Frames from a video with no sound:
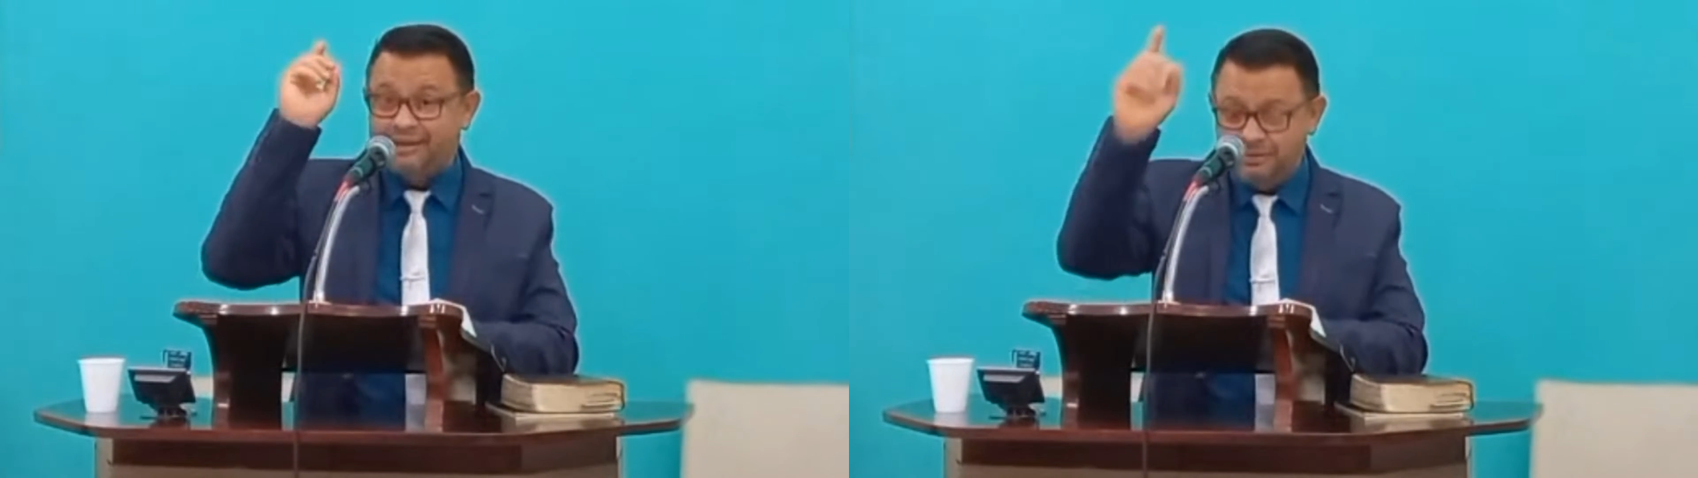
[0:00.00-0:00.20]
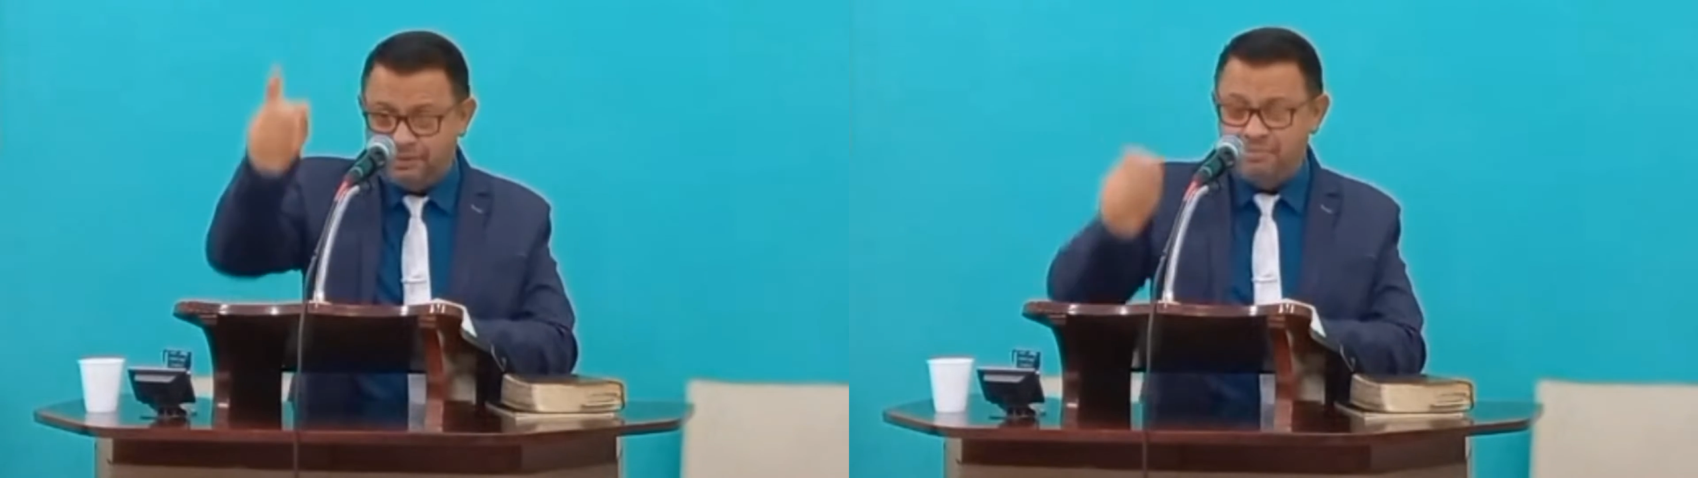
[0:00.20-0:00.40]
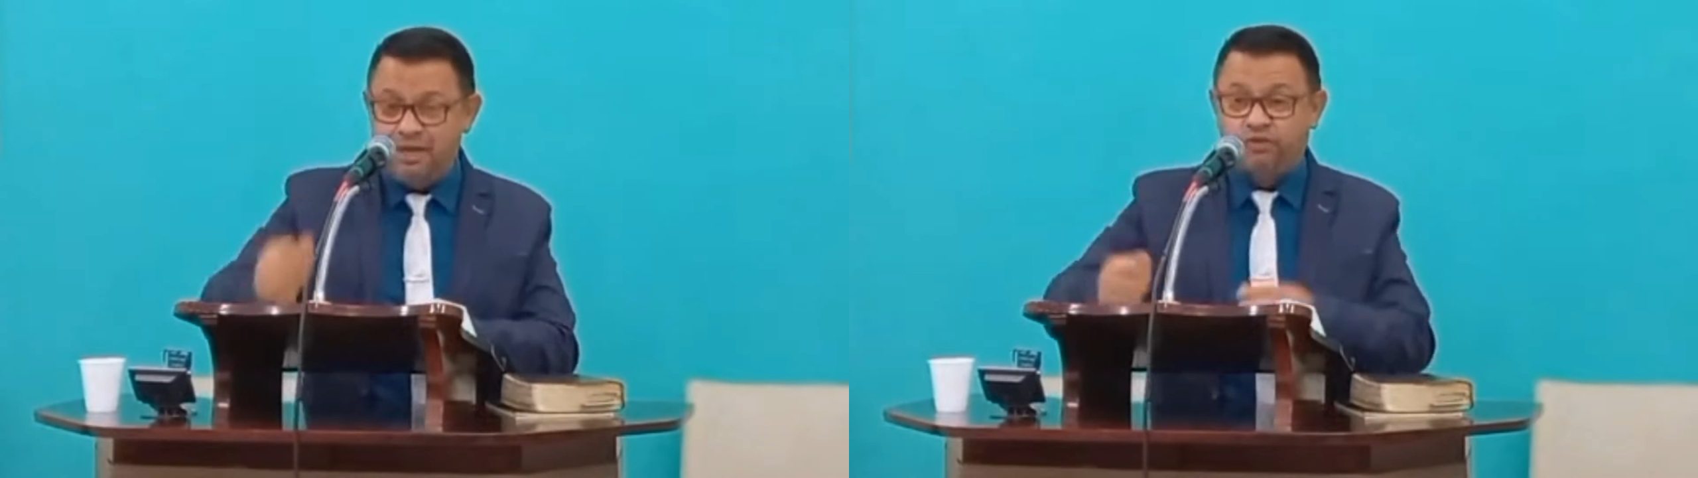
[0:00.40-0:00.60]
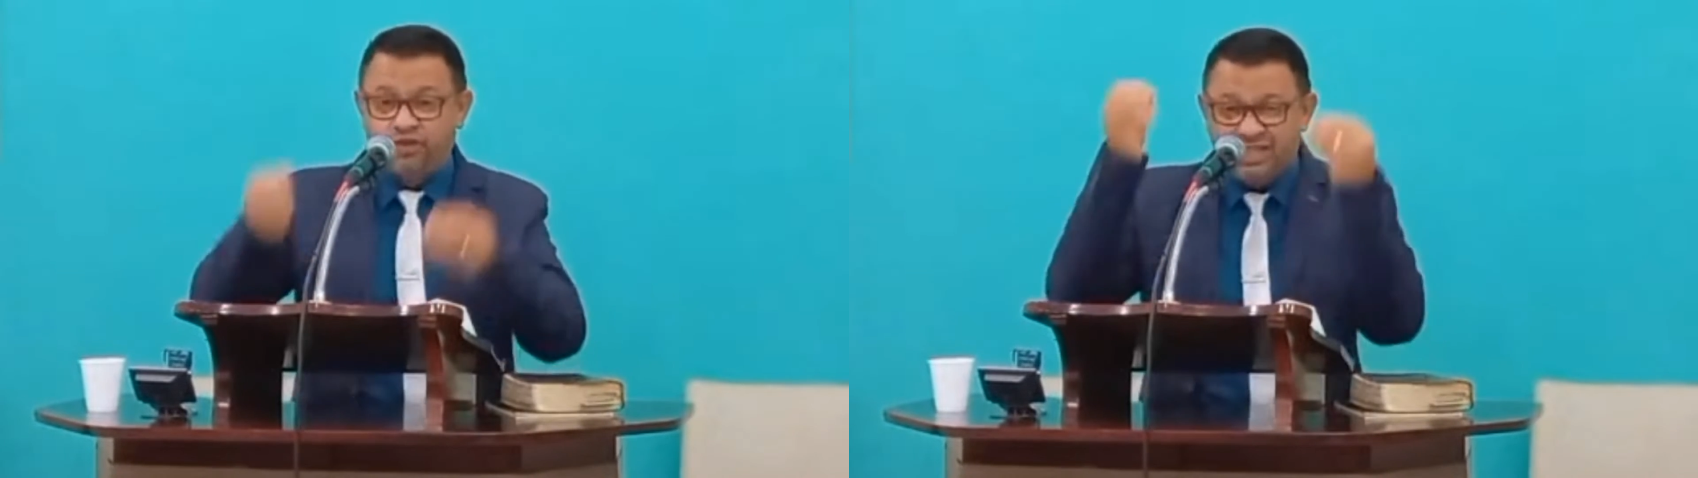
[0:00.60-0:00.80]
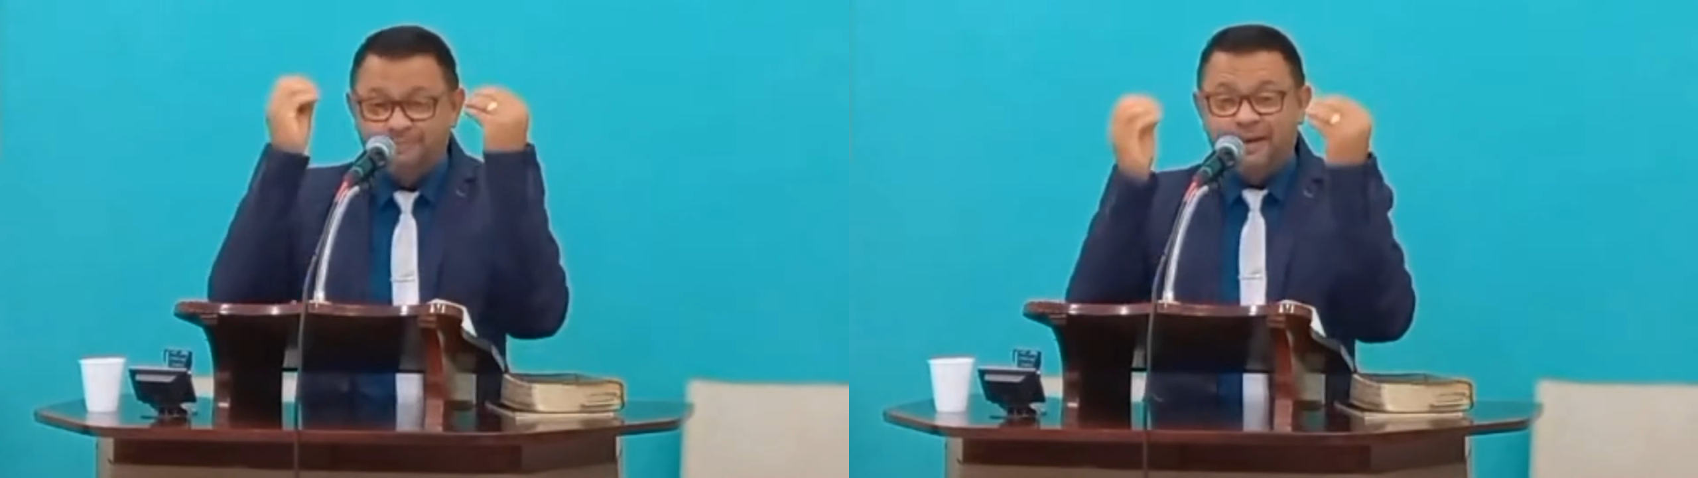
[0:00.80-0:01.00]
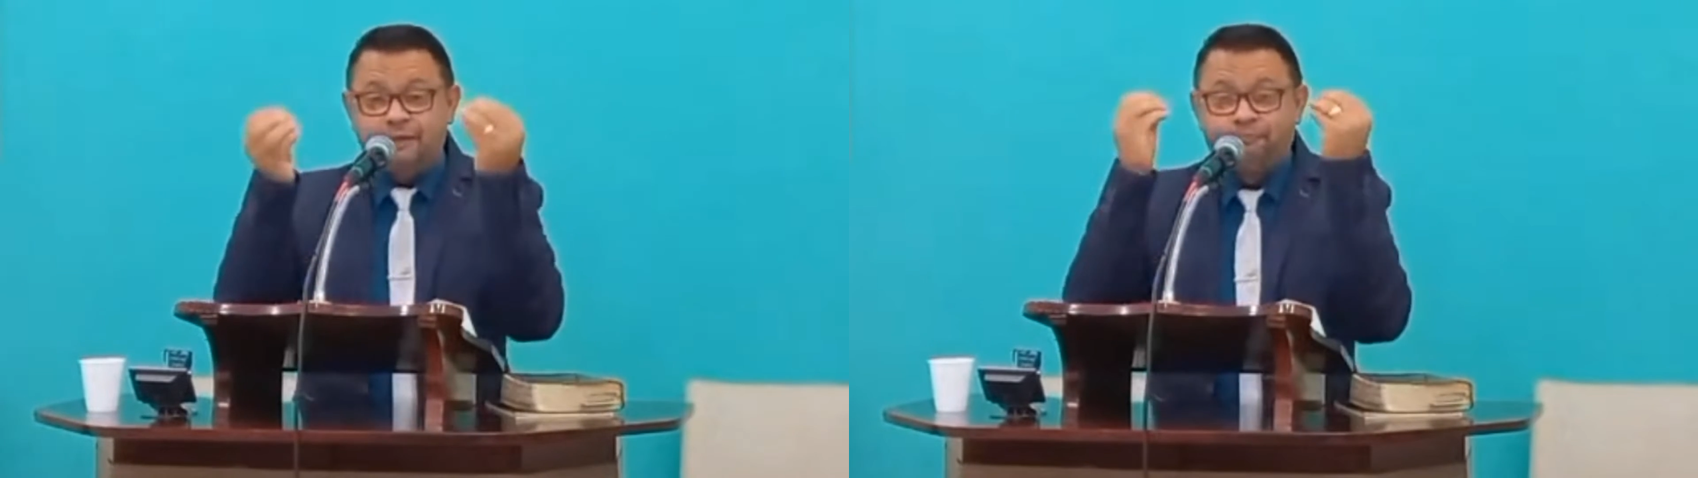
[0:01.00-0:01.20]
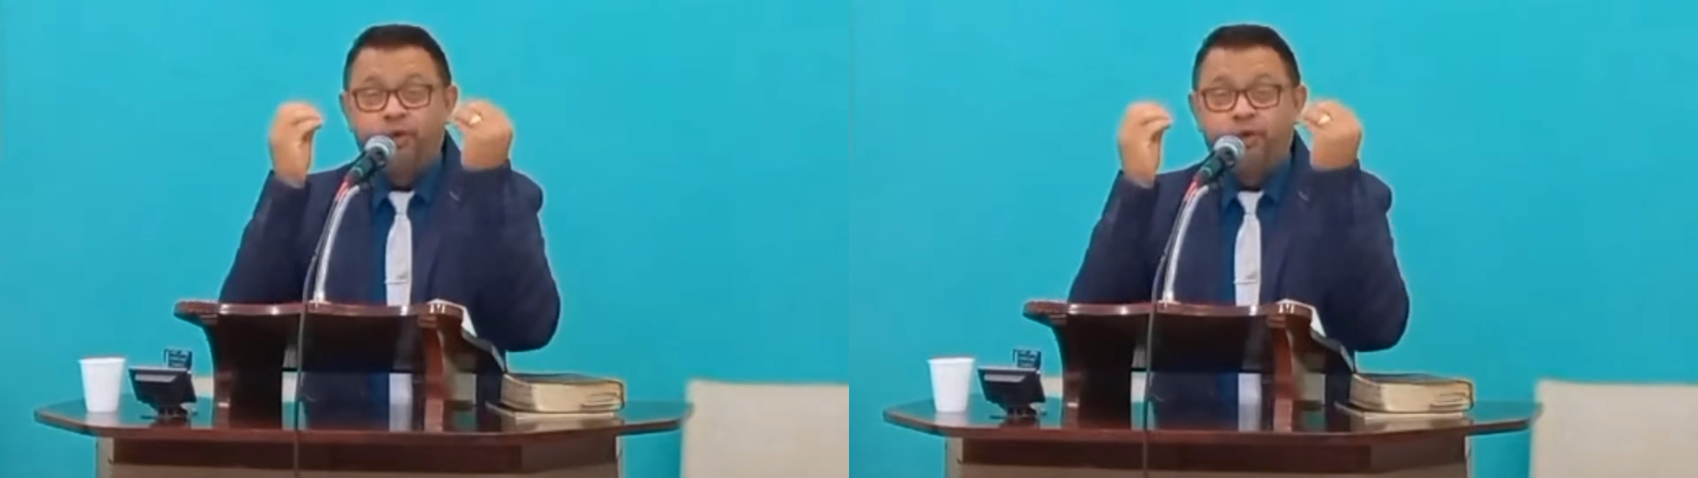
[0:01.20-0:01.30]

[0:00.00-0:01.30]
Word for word: aquele primeiro, foi inspirado